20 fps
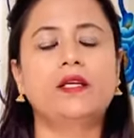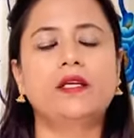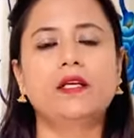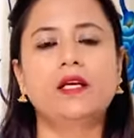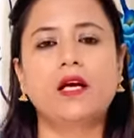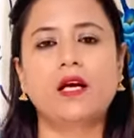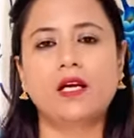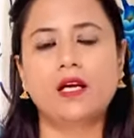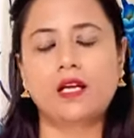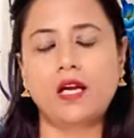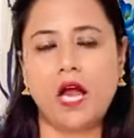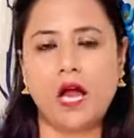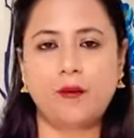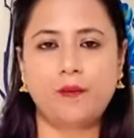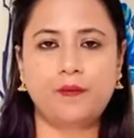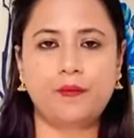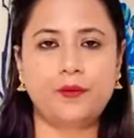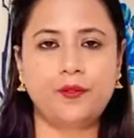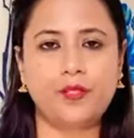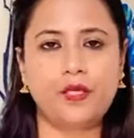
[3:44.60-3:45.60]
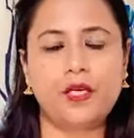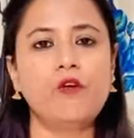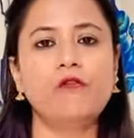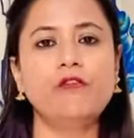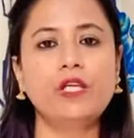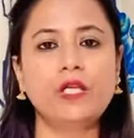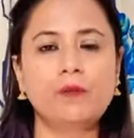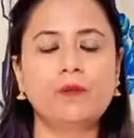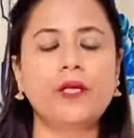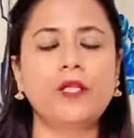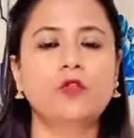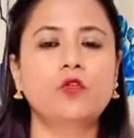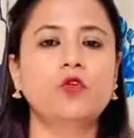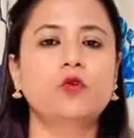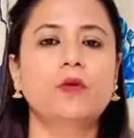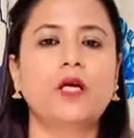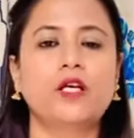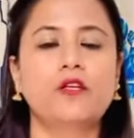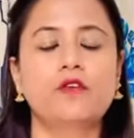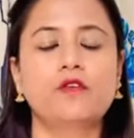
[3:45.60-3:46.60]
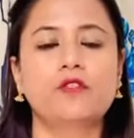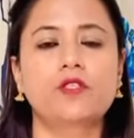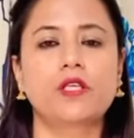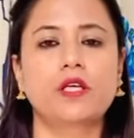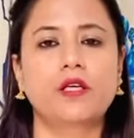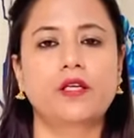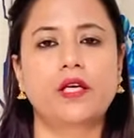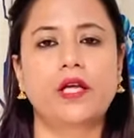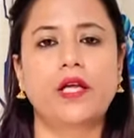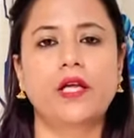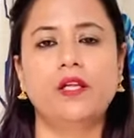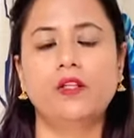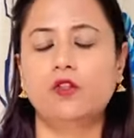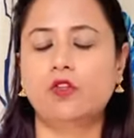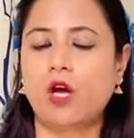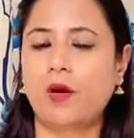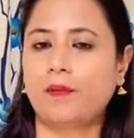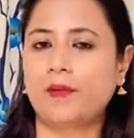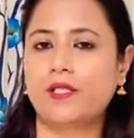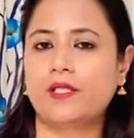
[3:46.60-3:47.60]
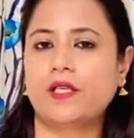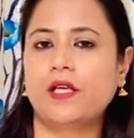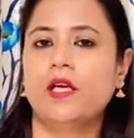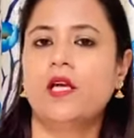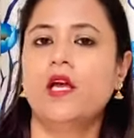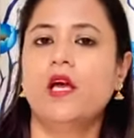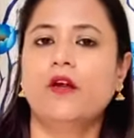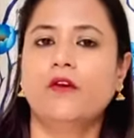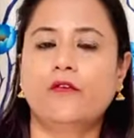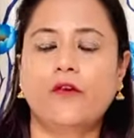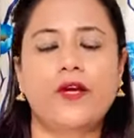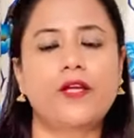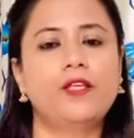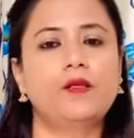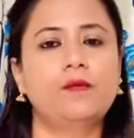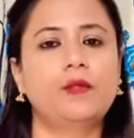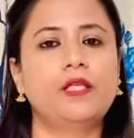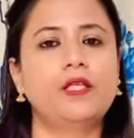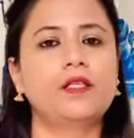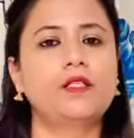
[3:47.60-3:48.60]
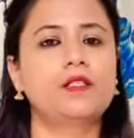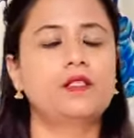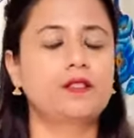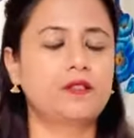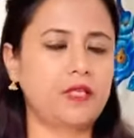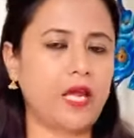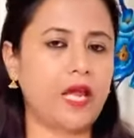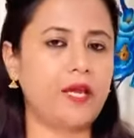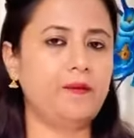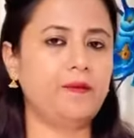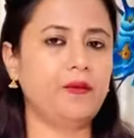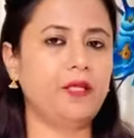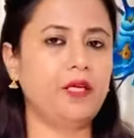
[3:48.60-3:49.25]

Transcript: अगर आप वीक में दो बार यूज कर रहे हैं तो आप इसे ट्वेंटी मिनट्स टाइम